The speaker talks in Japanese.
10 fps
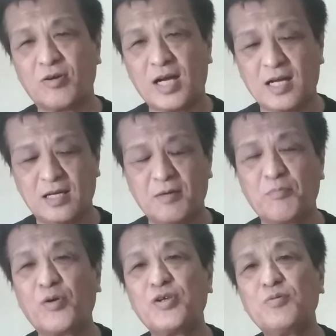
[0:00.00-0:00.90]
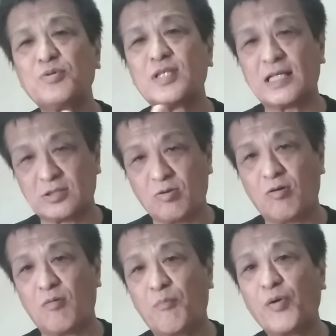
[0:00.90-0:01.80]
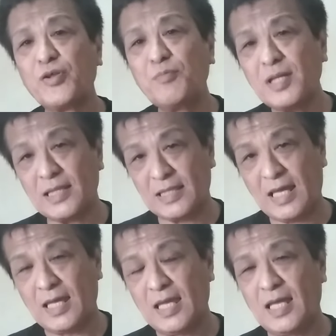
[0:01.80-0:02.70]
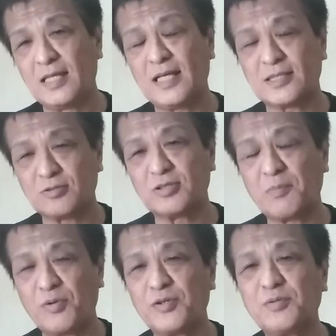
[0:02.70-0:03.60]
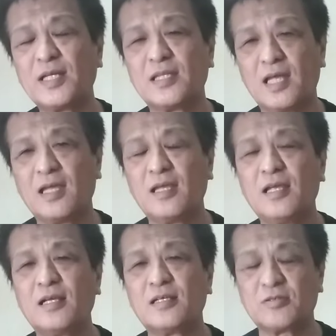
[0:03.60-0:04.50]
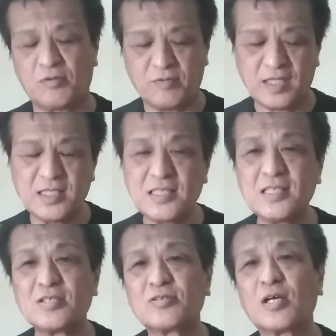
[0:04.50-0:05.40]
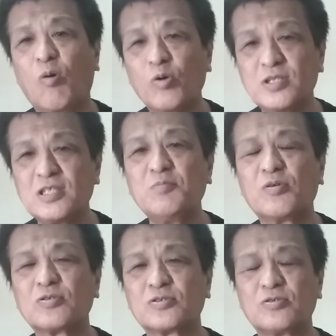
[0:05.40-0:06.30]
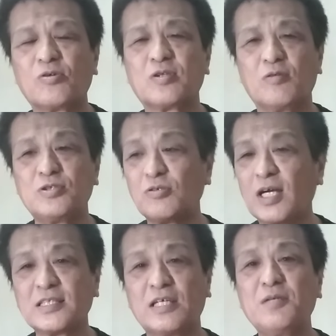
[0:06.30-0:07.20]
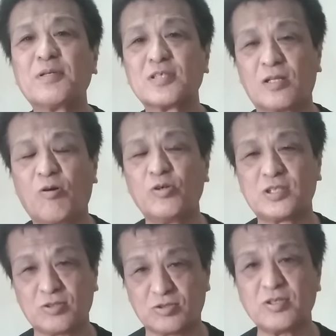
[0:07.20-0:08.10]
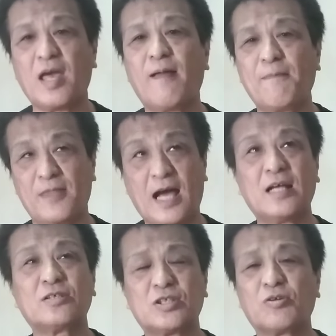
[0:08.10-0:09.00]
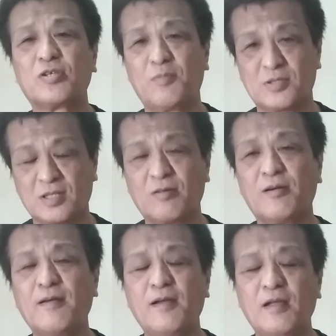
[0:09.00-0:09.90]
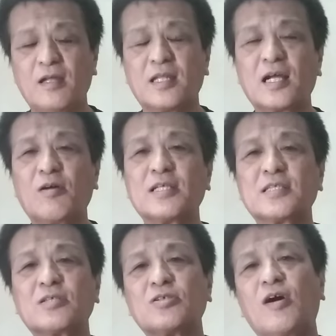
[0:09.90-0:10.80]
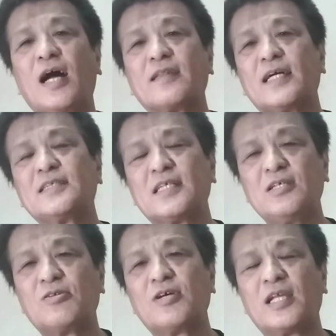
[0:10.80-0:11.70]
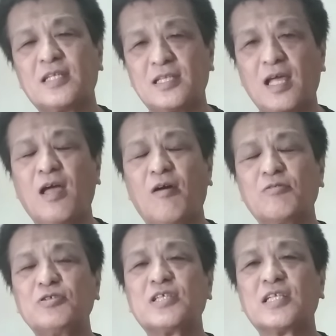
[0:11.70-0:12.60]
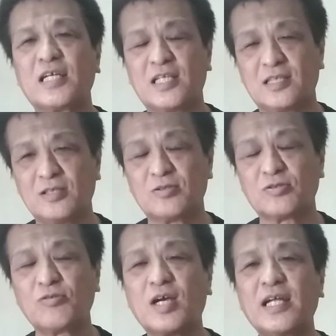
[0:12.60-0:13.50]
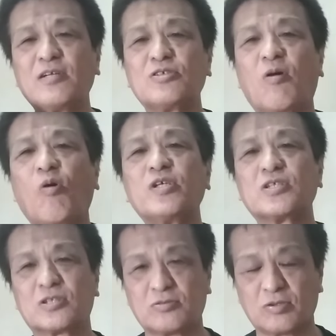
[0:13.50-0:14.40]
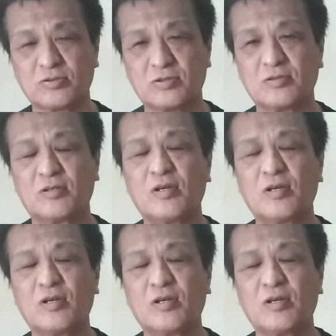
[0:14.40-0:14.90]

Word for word: うとかボリューム出そうボリュームなんで安くてボリュームなんでそんなに技術とか美味しいもの作ろうってうちの母ちゃんに言いますけど美味しく作れああしろって言いますけどだから私がそれを反対していろいろやっててうちは成り立ってるその代わりあの人は美味しく作ろうとす